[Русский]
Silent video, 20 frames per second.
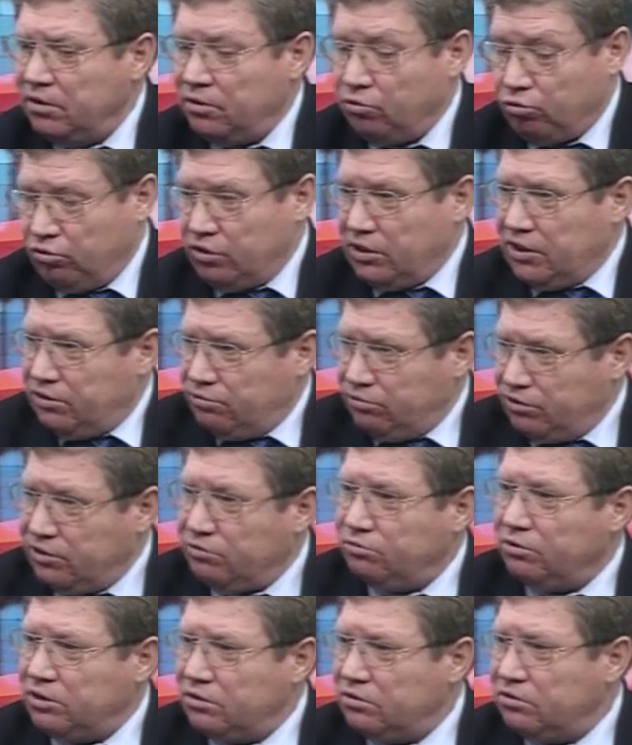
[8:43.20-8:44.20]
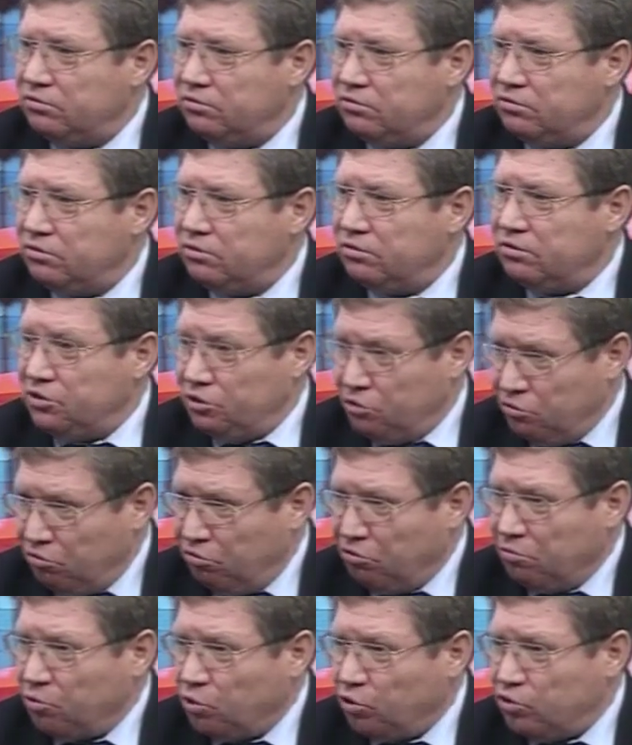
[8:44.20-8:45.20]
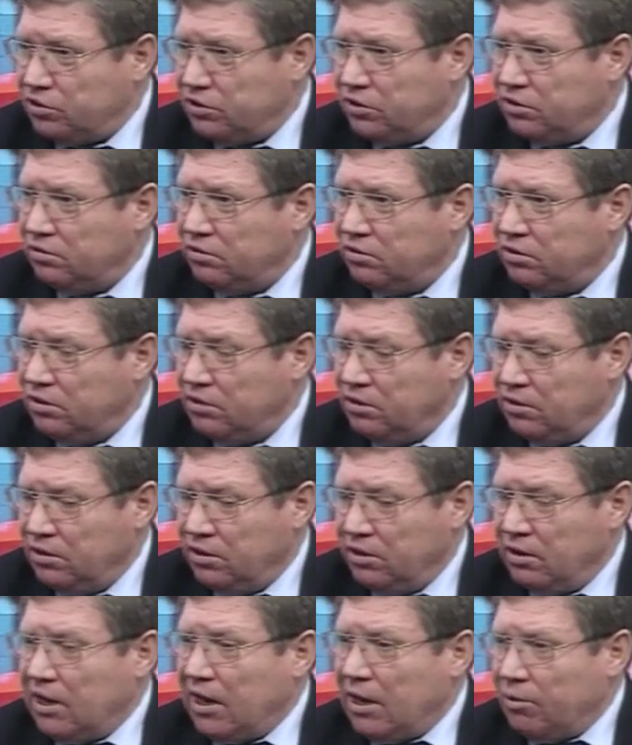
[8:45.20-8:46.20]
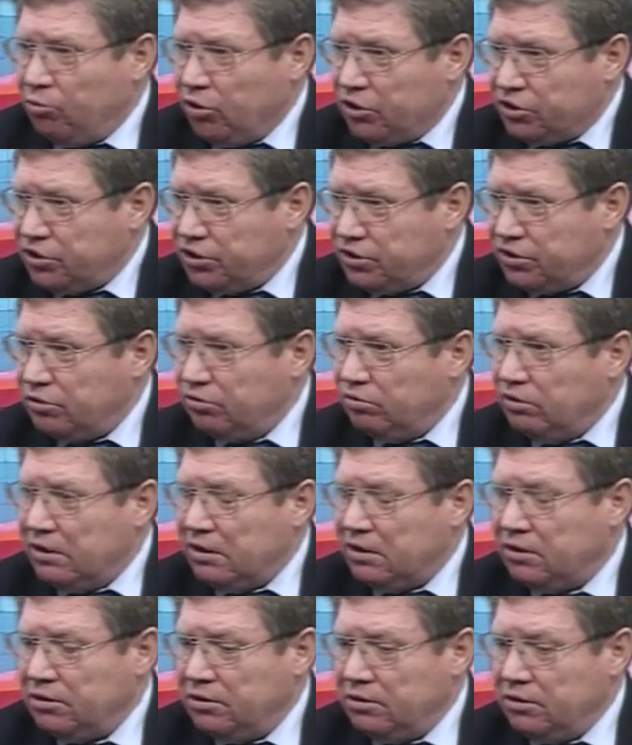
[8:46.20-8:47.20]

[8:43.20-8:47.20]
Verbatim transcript: Куда его девать? Снова вопрос, да? Опять же сюда.